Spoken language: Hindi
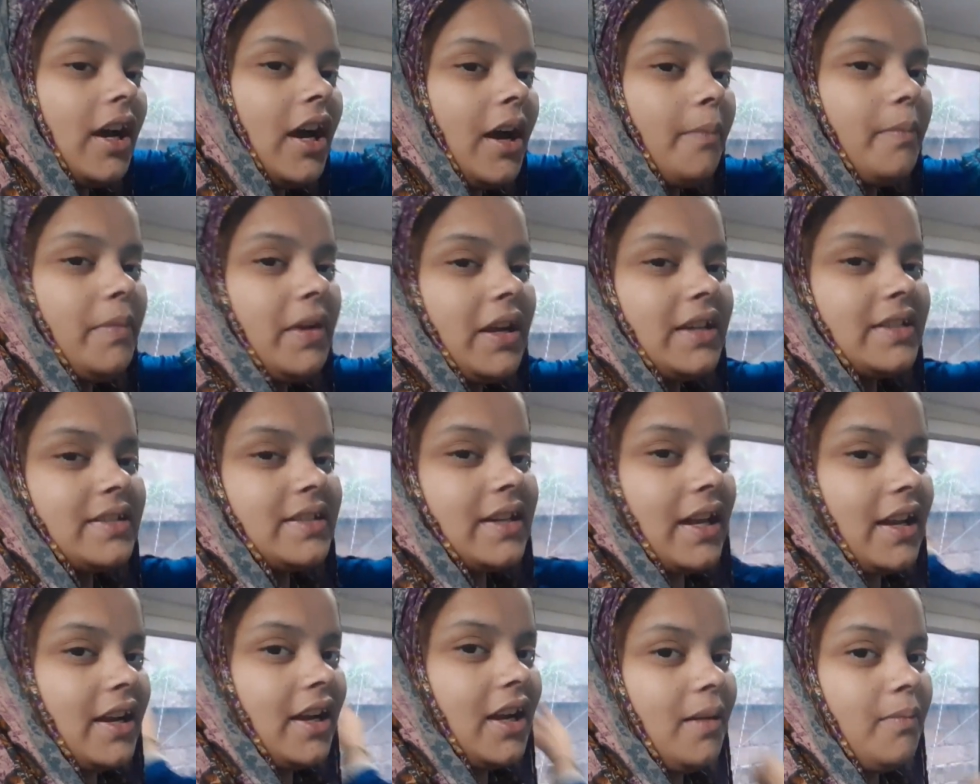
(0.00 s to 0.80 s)
अम्मी का
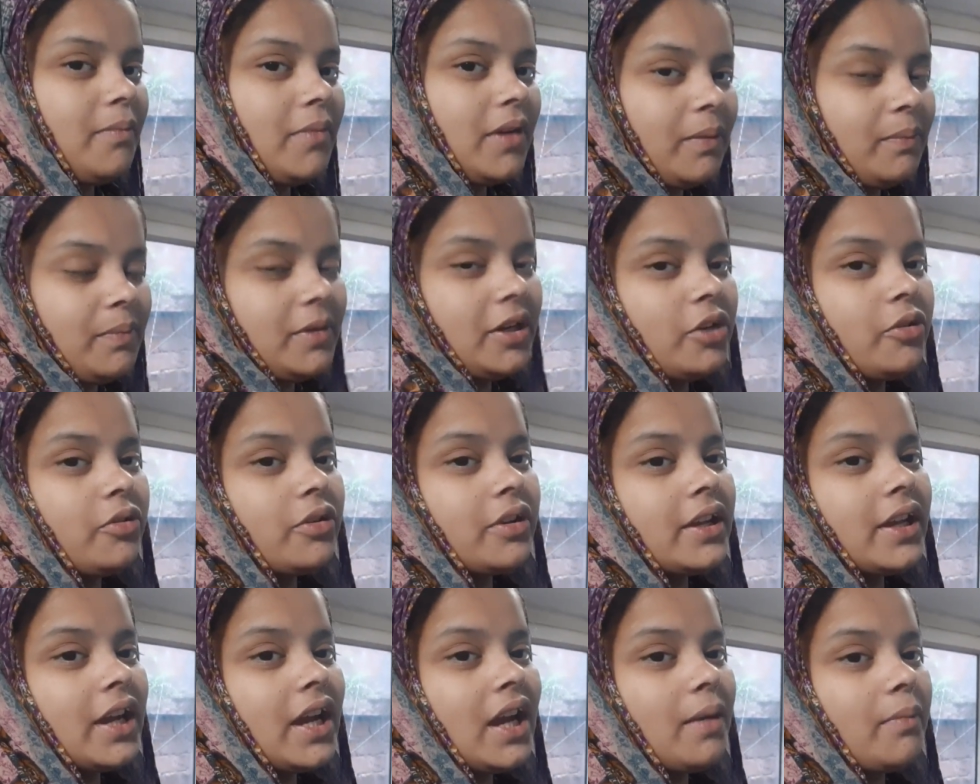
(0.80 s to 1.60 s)
सारा काम कम्प्लीट हो
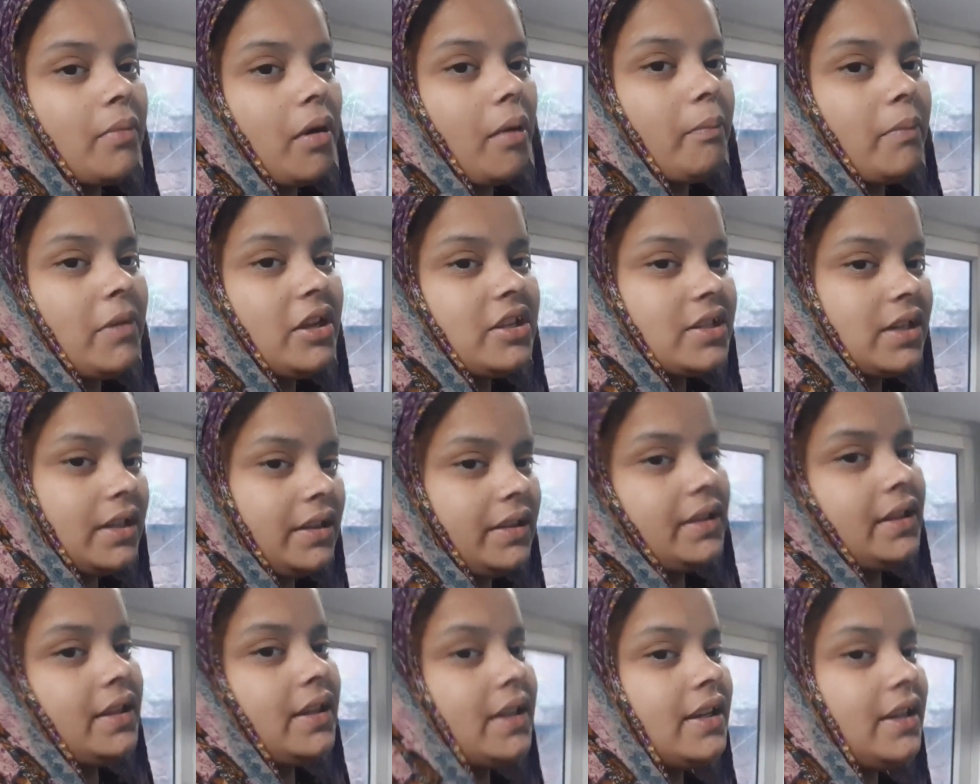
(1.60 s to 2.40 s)
गया है अब अम्मी चलती है